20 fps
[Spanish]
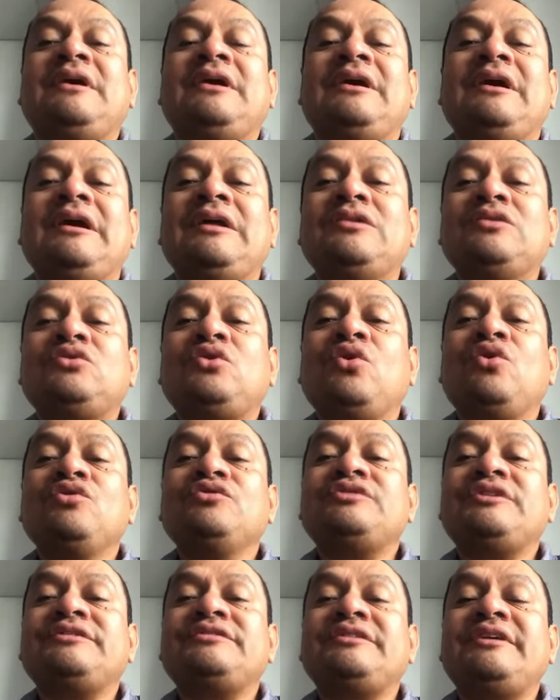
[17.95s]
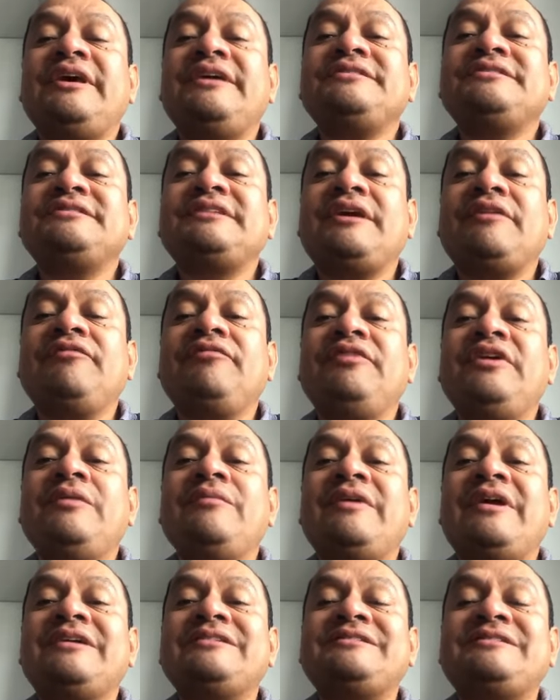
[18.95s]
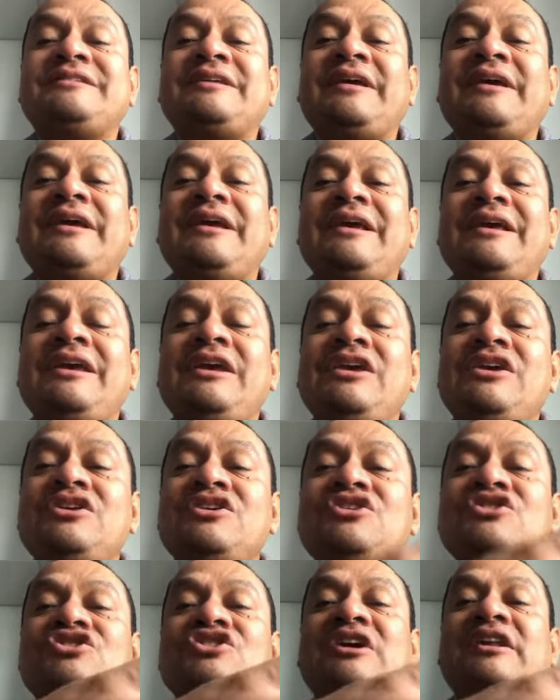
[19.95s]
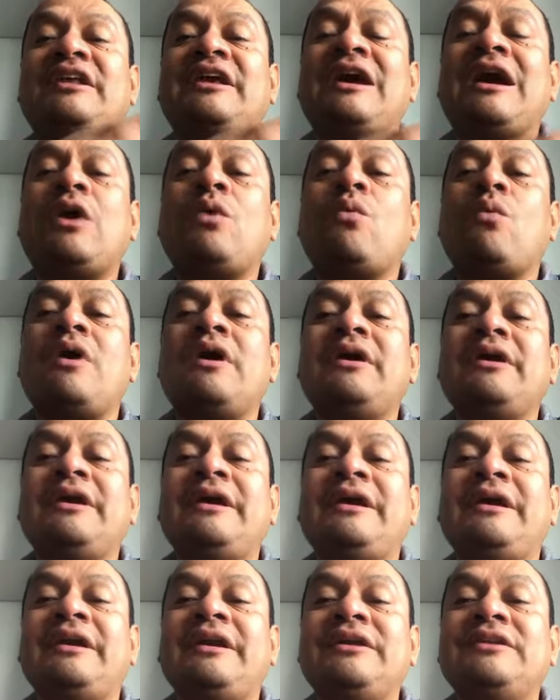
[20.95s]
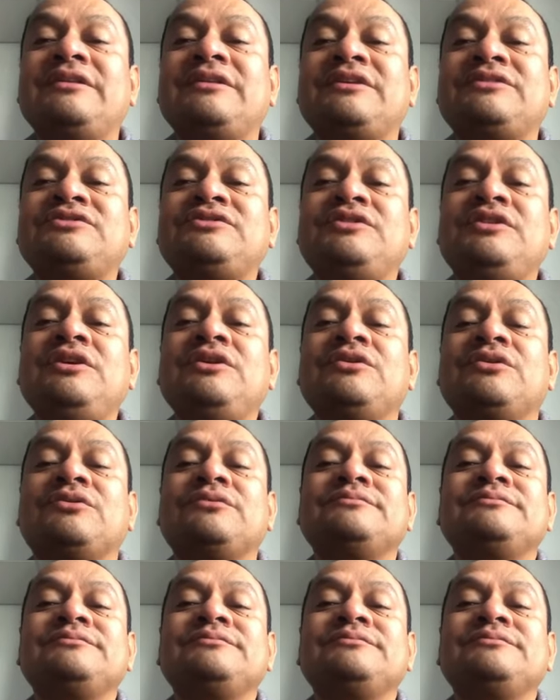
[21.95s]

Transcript: Entonces, esta fibra se hincha de agua en el intestino.